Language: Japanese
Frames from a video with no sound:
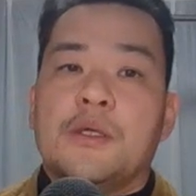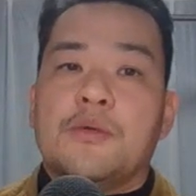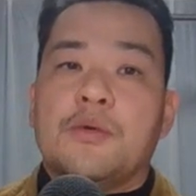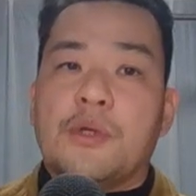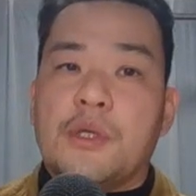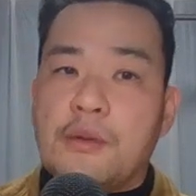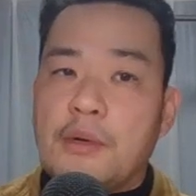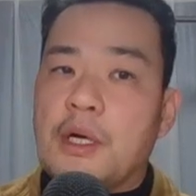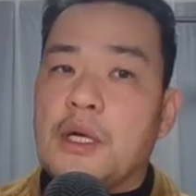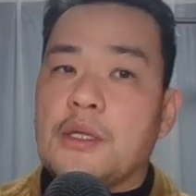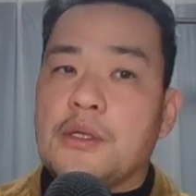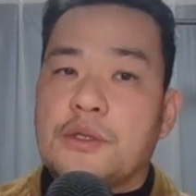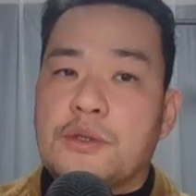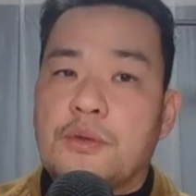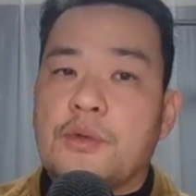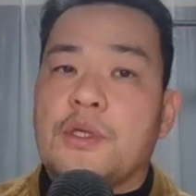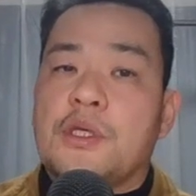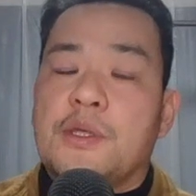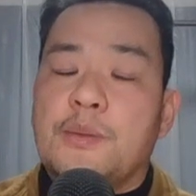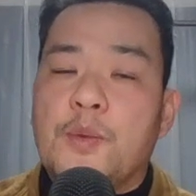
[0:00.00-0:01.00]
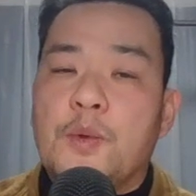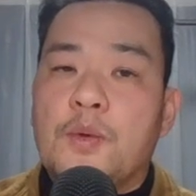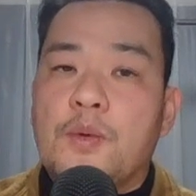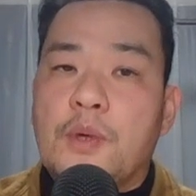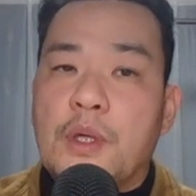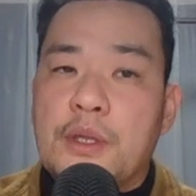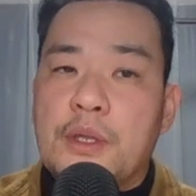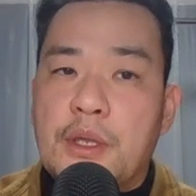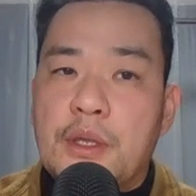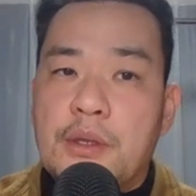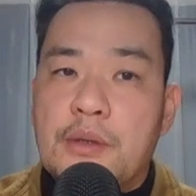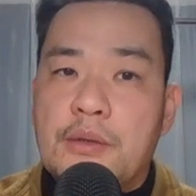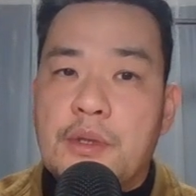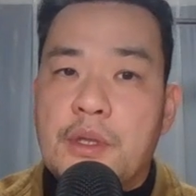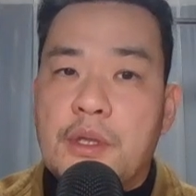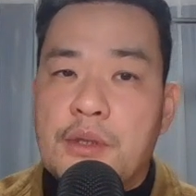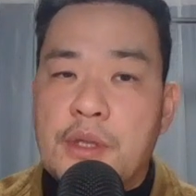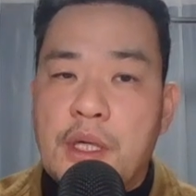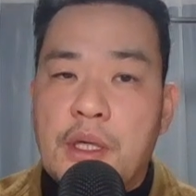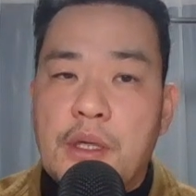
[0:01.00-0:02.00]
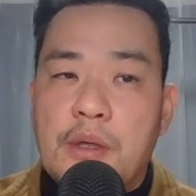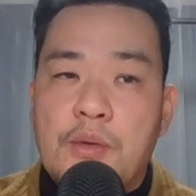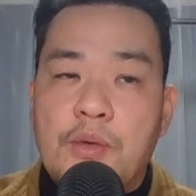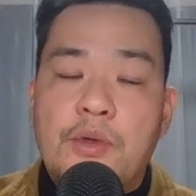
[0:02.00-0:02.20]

とってはすごい希望を与えてくれるね